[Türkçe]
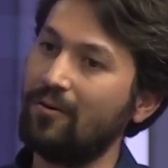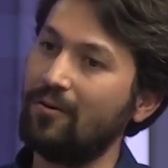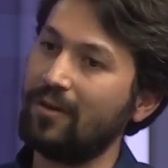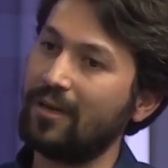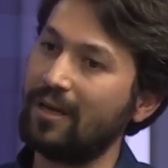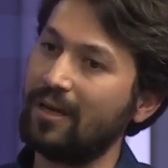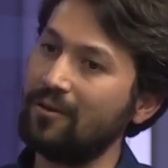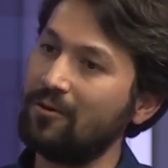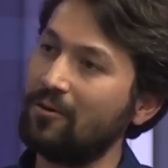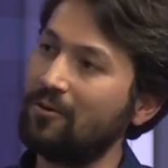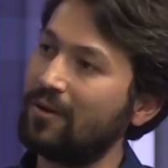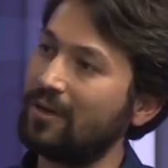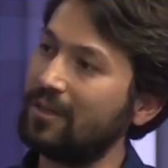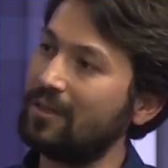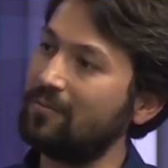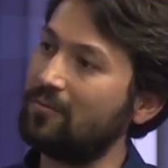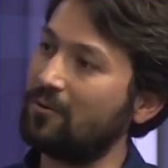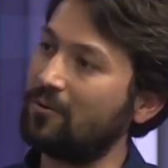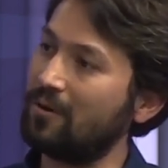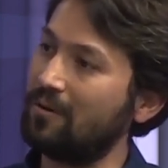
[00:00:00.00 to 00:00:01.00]
kendi
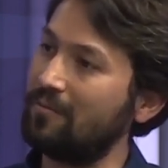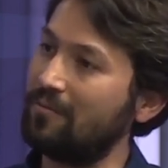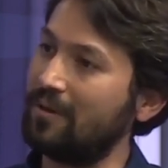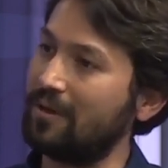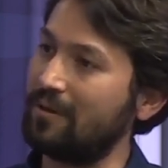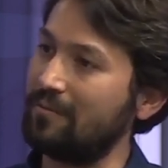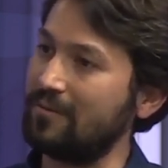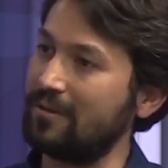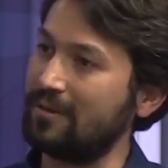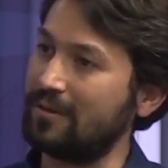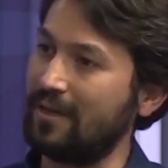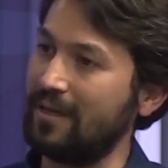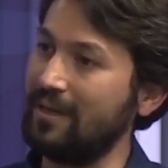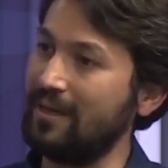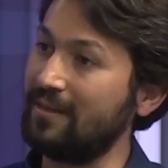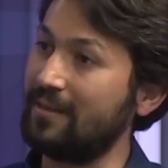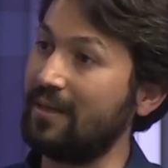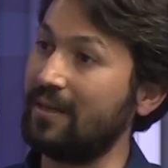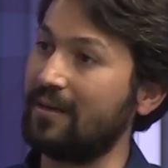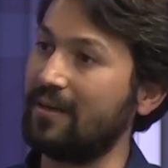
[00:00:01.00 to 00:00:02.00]
öğretim programlarımızda
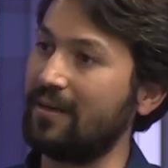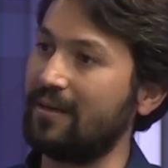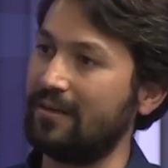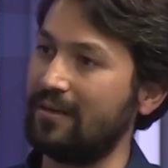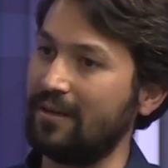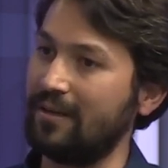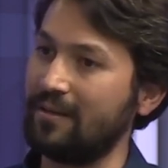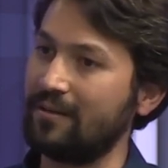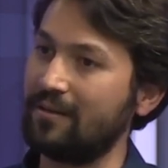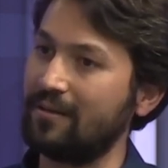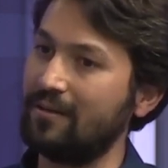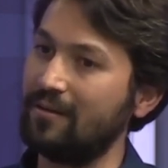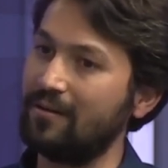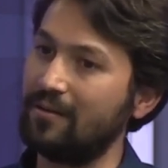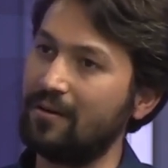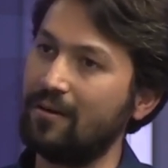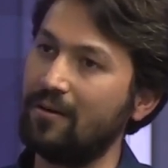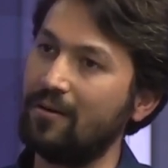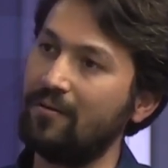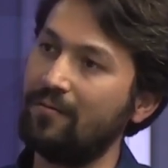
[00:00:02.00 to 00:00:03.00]
entegre ederek
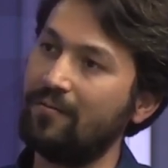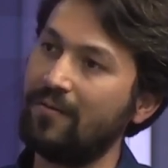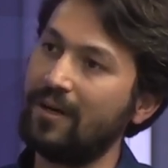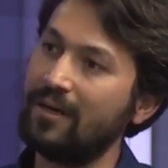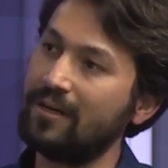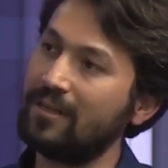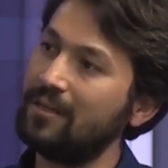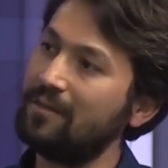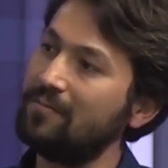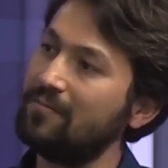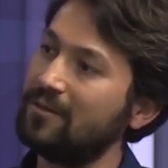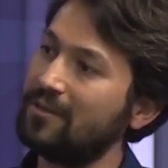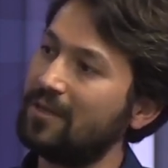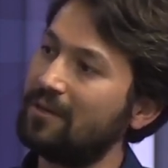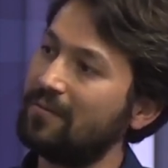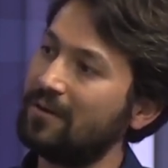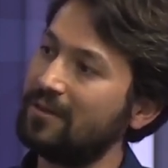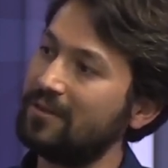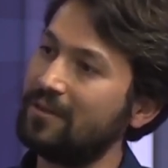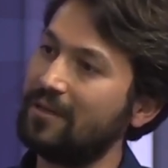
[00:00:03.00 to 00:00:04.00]
verdiğimiz
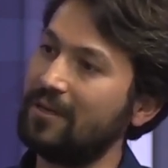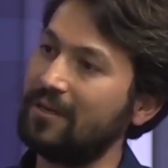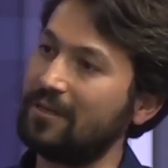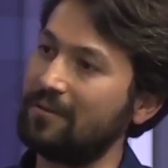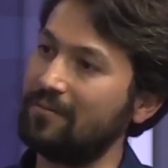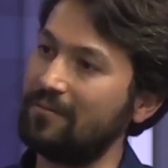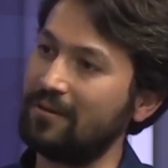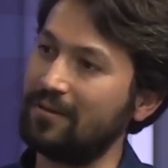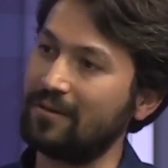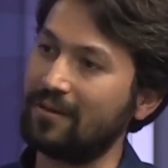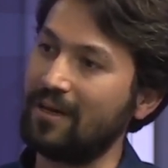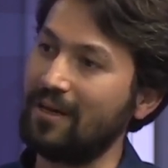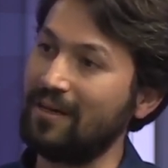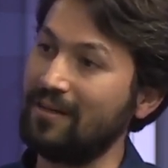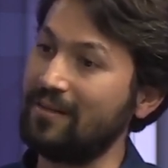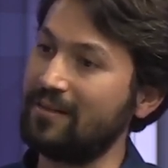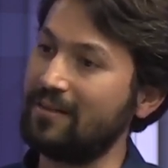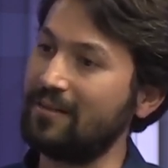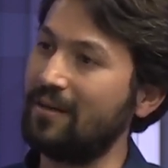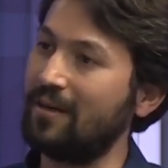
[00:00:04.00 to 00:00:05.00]
yabancı dil eğitiminin
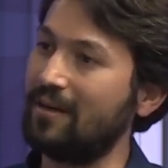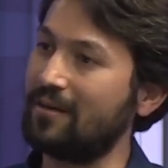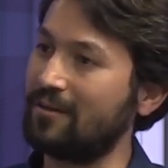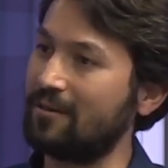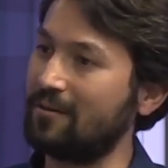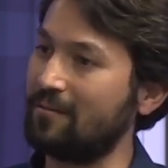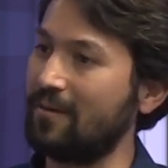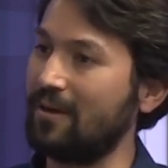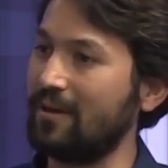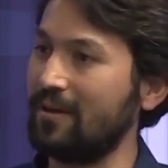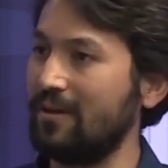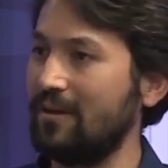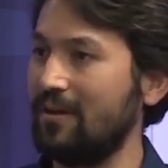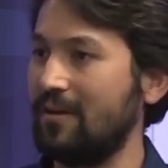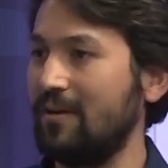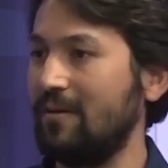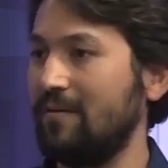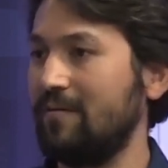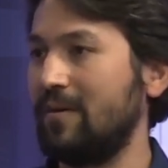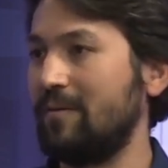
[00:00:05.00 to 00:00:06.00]
kalitesini artırmak,
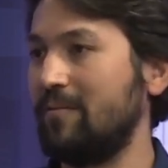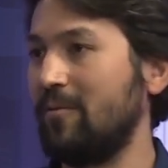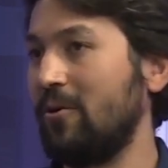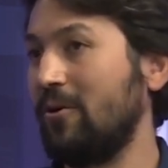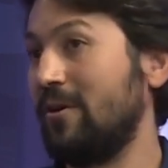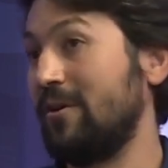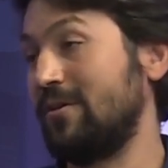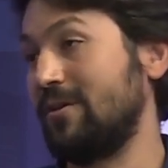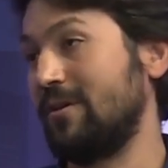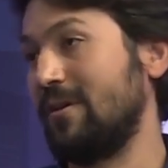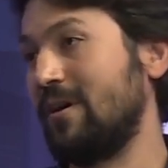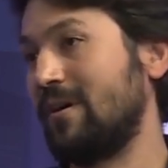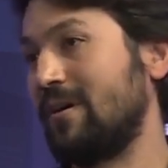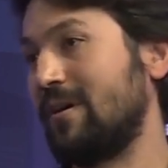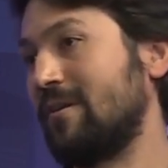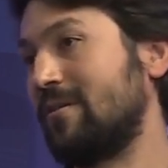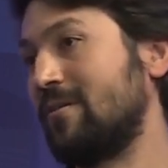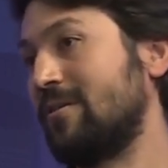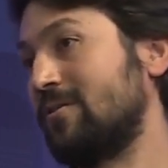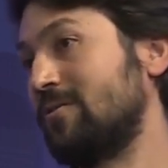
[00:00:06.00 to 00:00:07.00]
ve böylece de
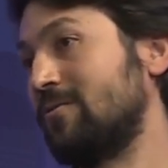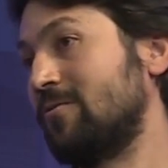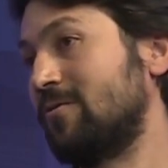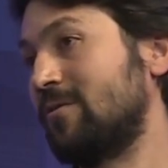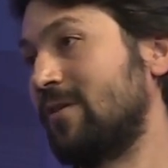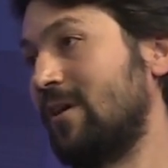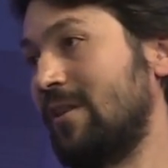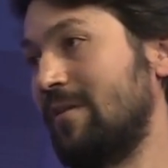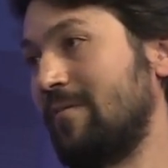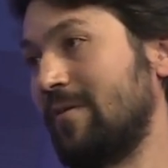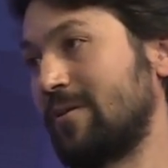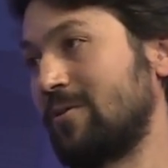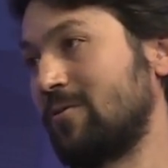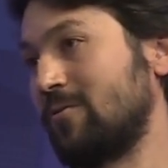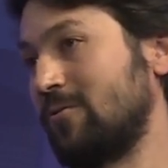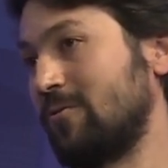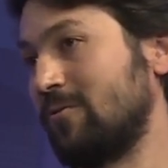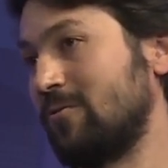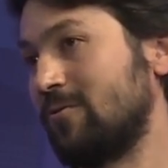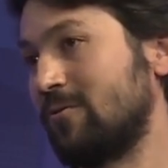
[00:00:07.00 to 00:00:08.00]
akreditasyonu sağlamak
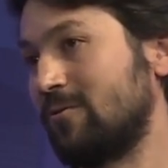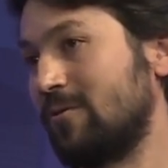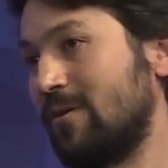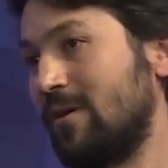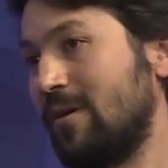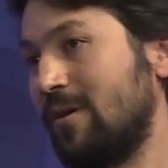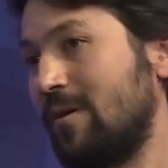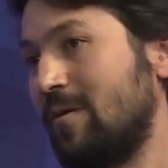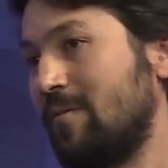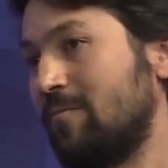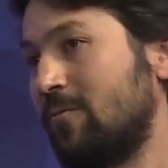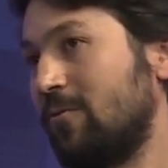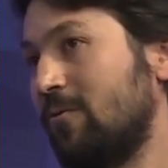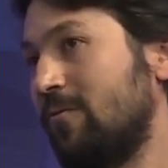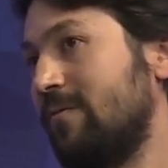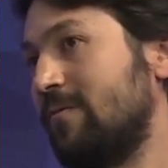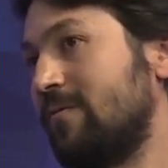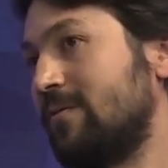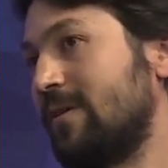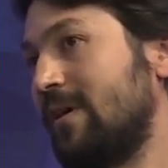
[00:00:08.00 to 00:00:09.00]
istiyoruz.
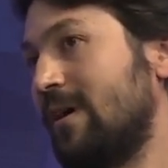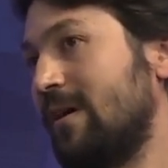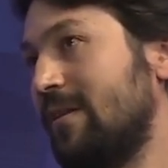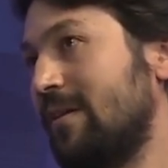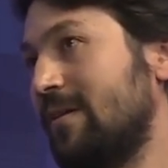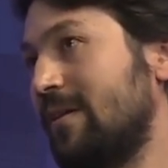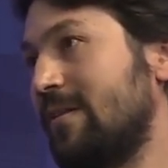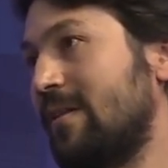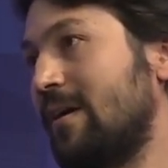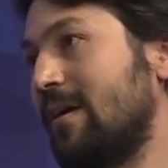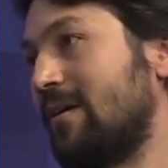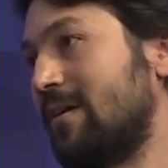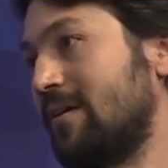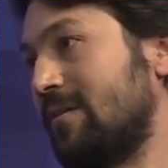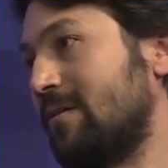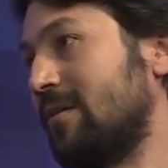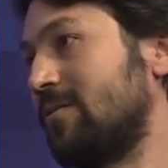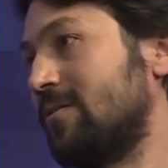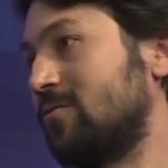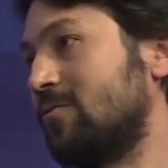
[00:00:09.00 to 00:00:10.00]
Bu sağlanan
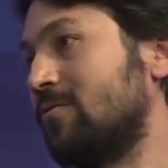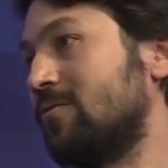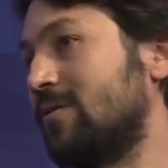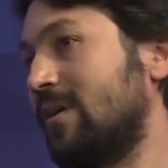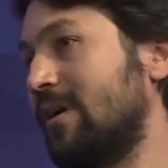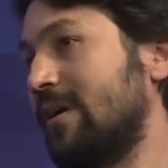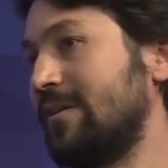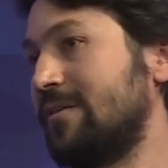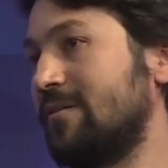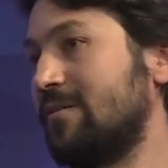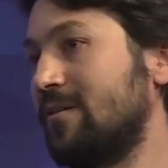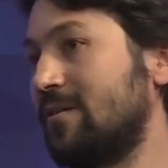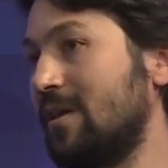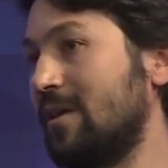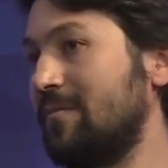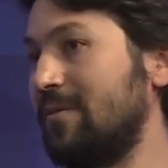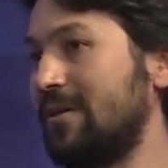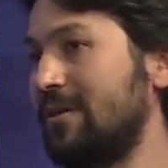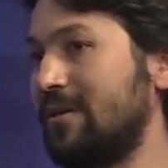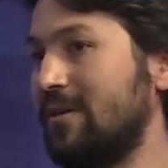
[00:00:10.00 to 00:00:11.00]
akreditasyon sayesinde
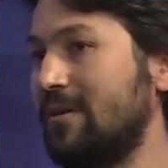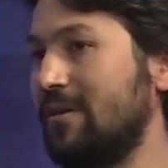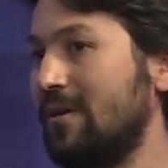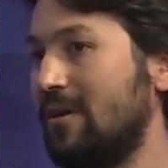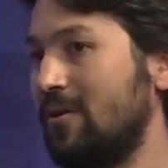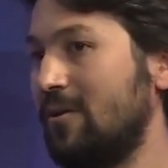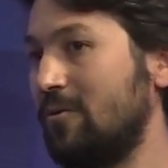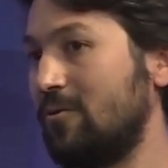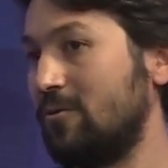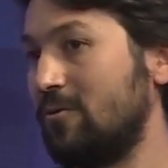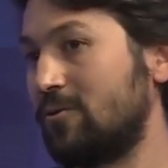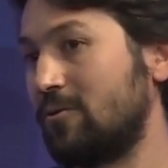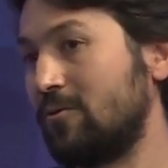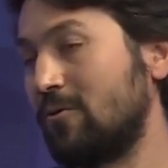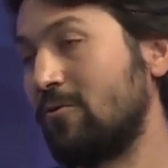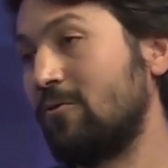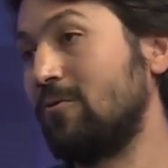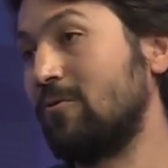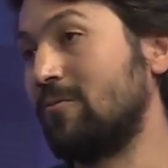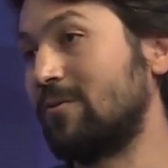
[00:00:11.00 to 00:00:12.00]
tabii ki yüksek
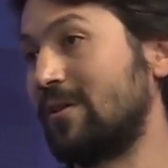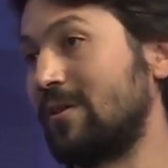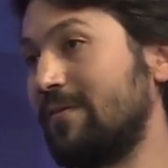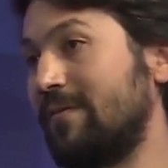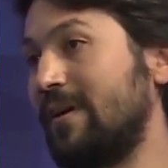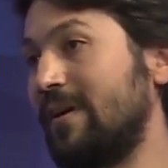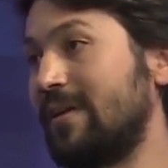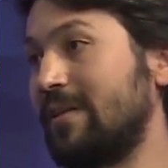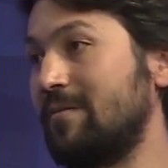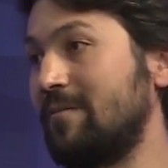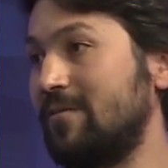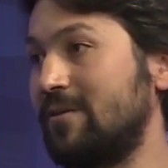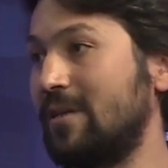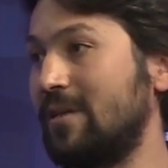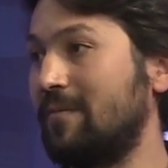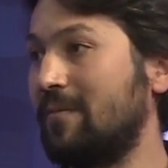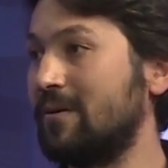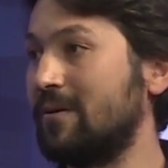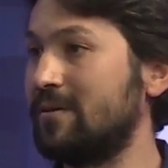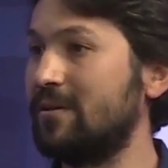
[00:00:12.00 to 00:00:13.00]
okulumuzda verdiğimiz
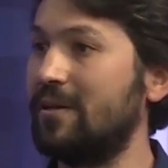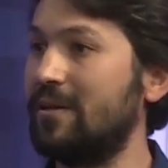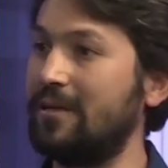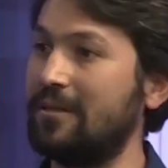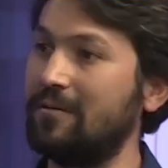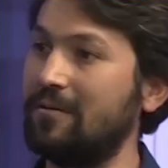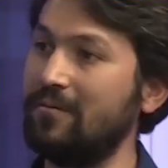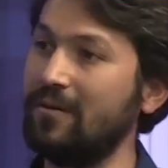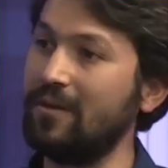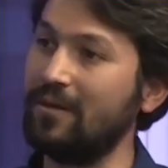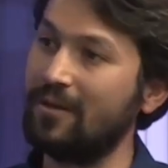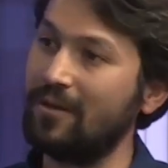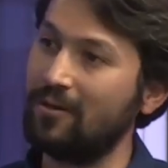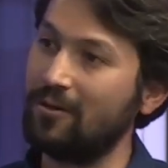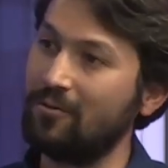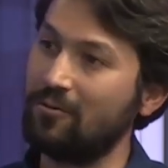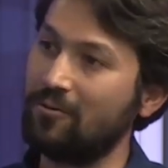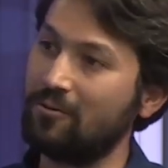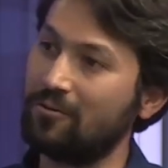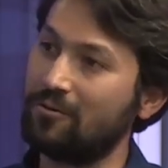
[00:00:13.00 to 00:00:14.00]
yabancı dil eğitimi
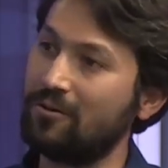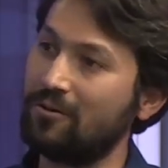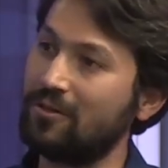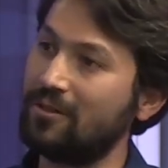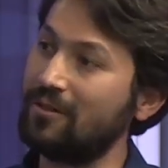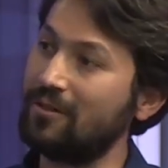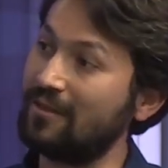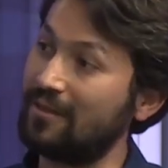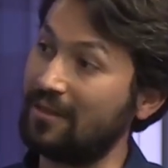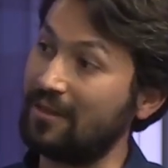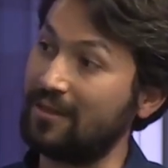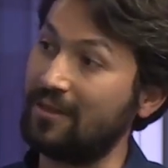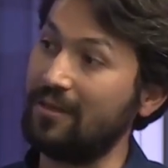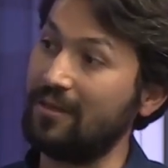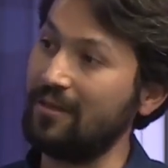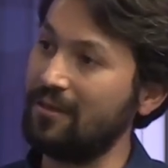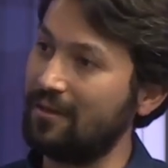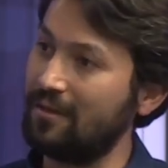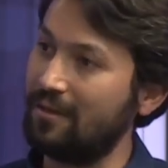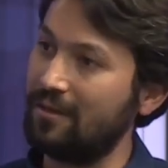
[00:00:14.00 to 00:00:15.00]
yurt dışındaki
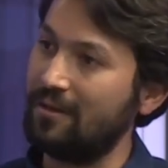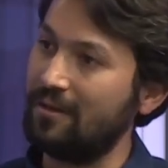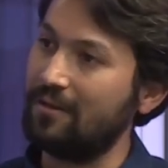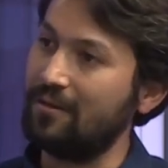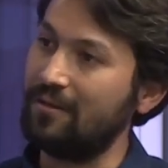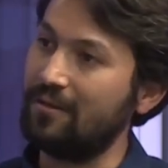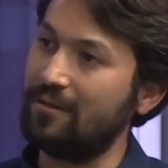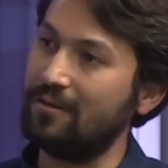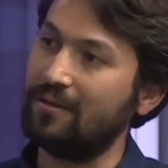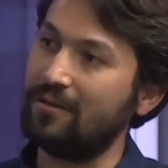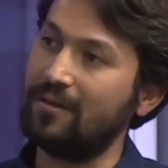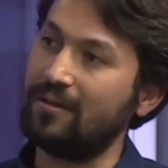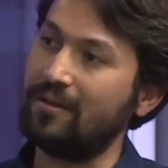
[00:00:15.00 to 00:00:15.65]
e,